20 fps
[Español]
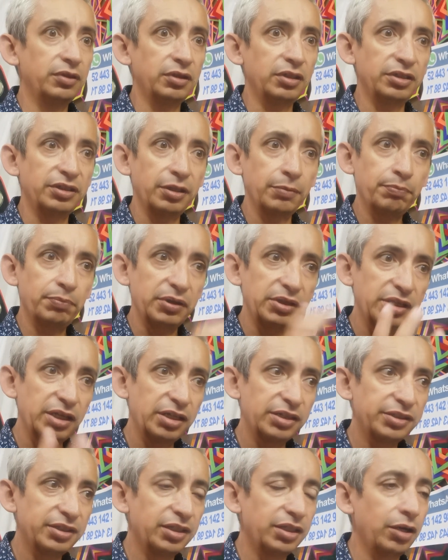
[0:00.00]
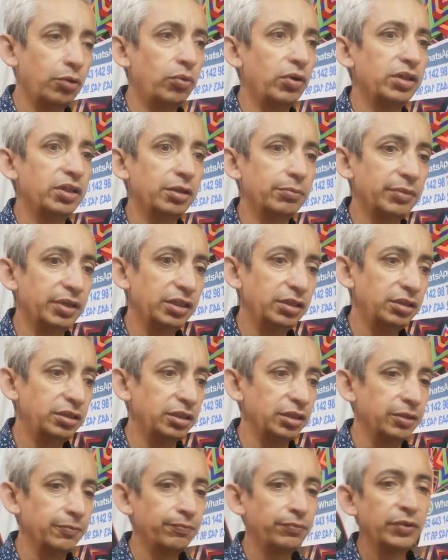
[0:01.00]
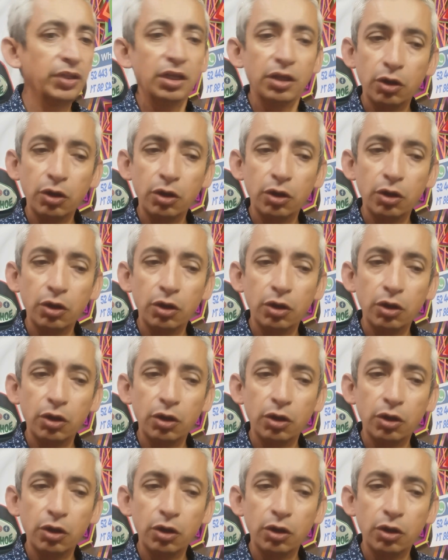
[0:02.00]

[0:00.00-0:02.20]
desempeñarse adecuadamente.